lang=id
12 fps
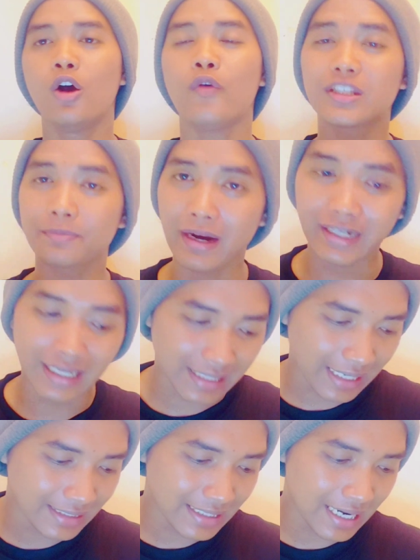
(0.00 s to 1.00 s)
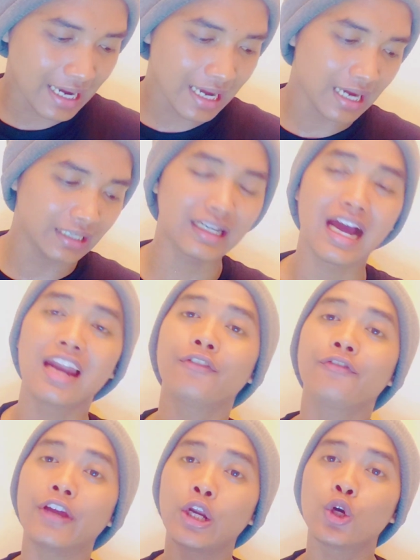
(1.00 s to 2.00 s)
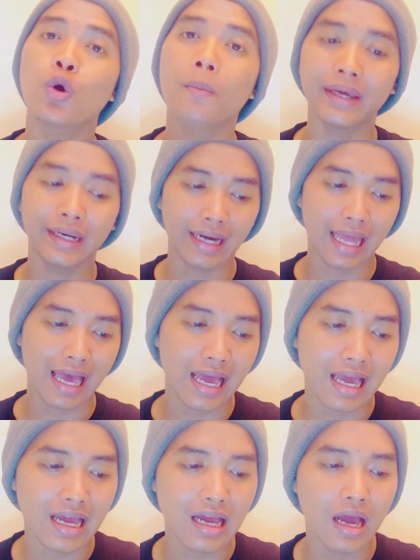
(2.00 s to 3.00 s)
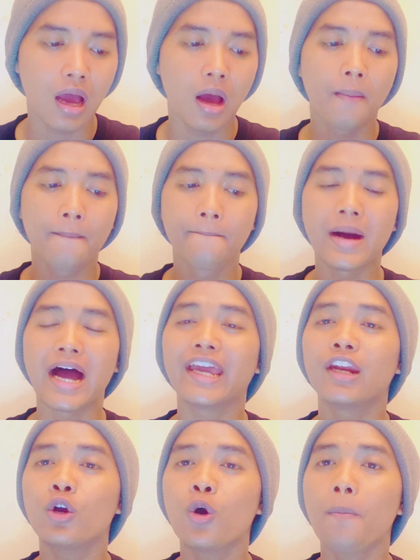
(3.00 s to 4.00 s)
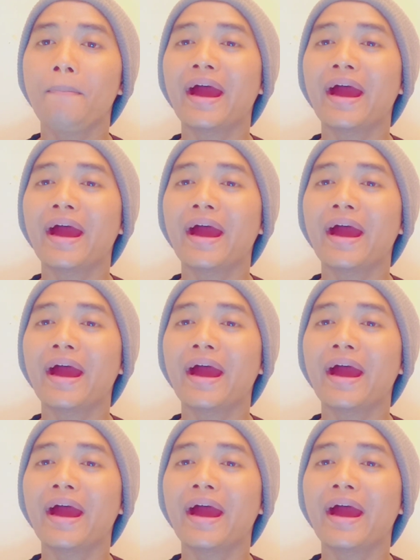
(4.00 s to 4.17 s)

waspada saja dengan fenomena buy now